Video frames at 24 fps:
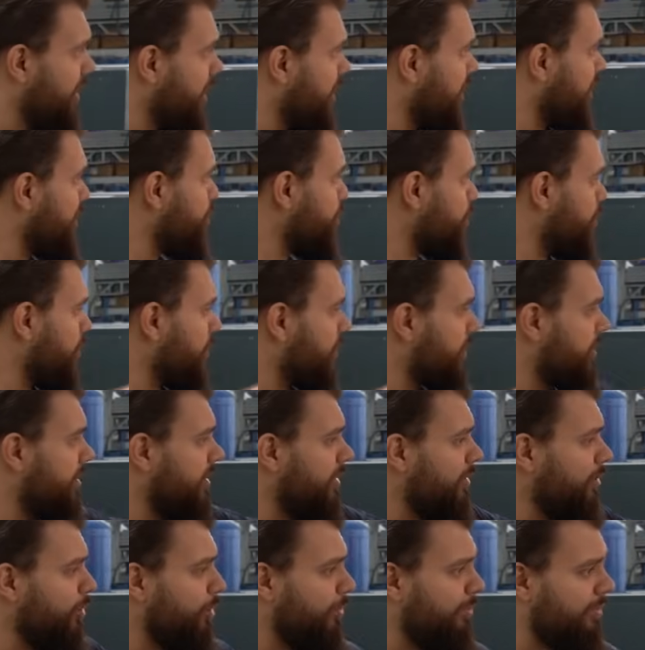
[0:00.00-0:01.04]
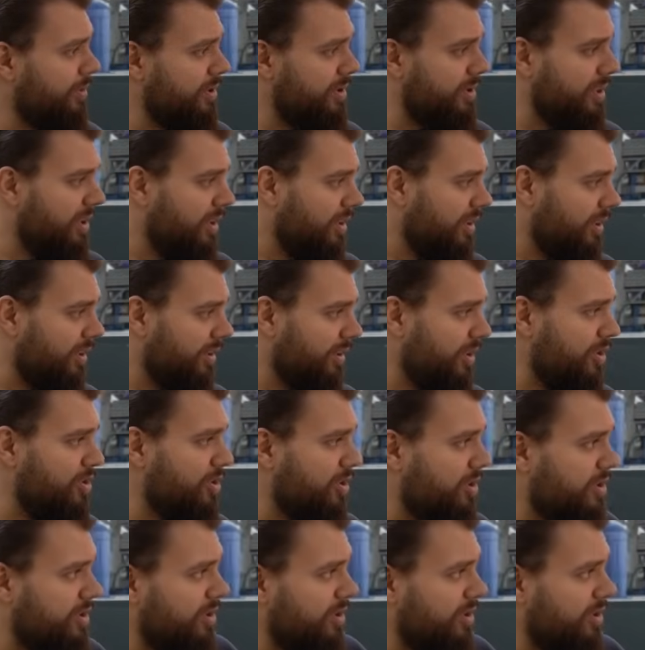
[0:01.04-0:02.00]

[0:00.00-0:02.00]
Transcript: Контроллер на одном из наших